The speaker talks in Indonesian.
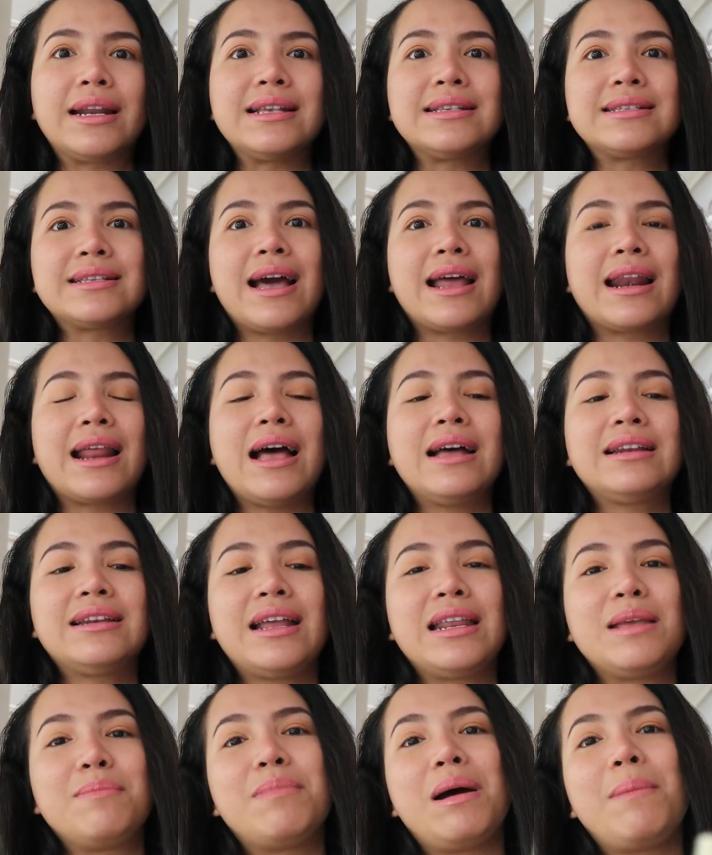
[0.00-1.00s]
Nah, sekarang
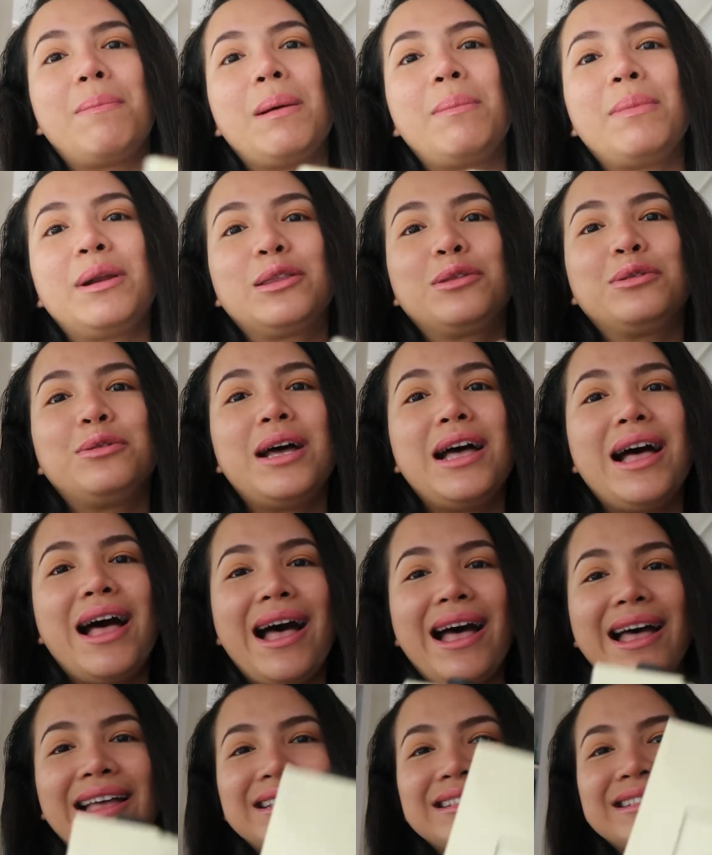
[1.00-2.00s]
dari bapak mertua.
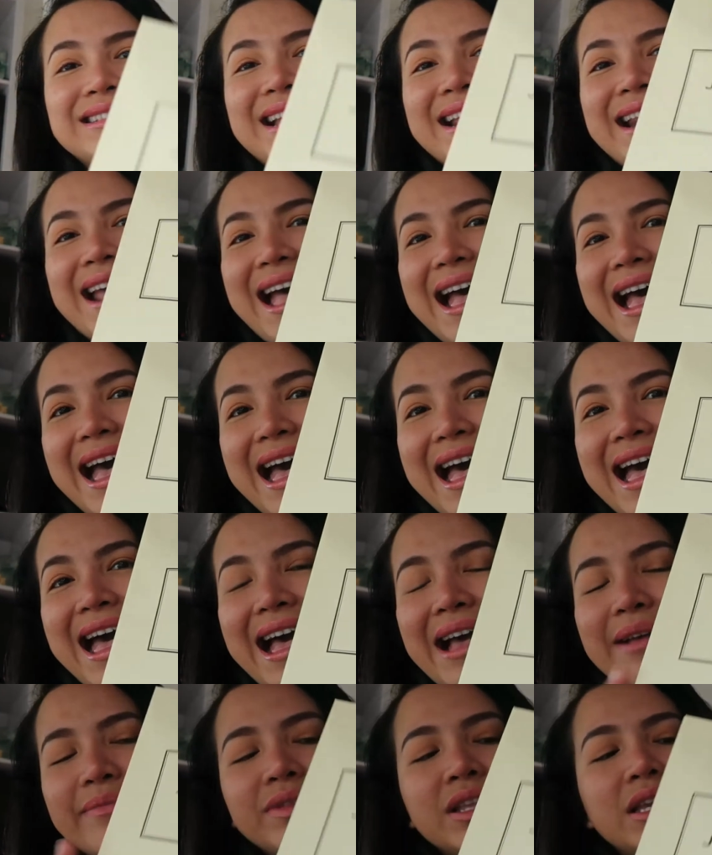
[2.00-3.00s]

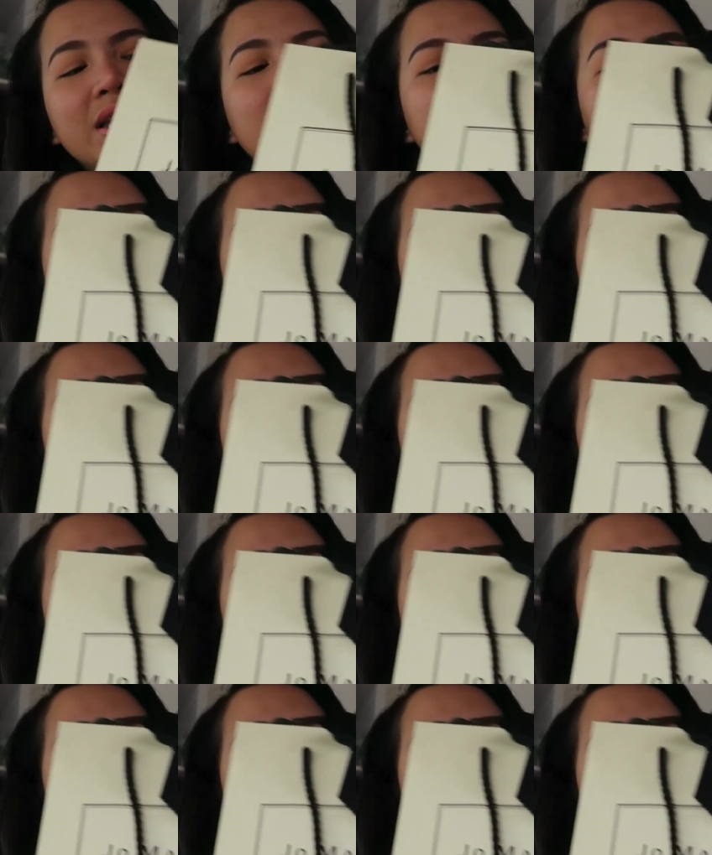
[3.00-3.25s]
Tadam.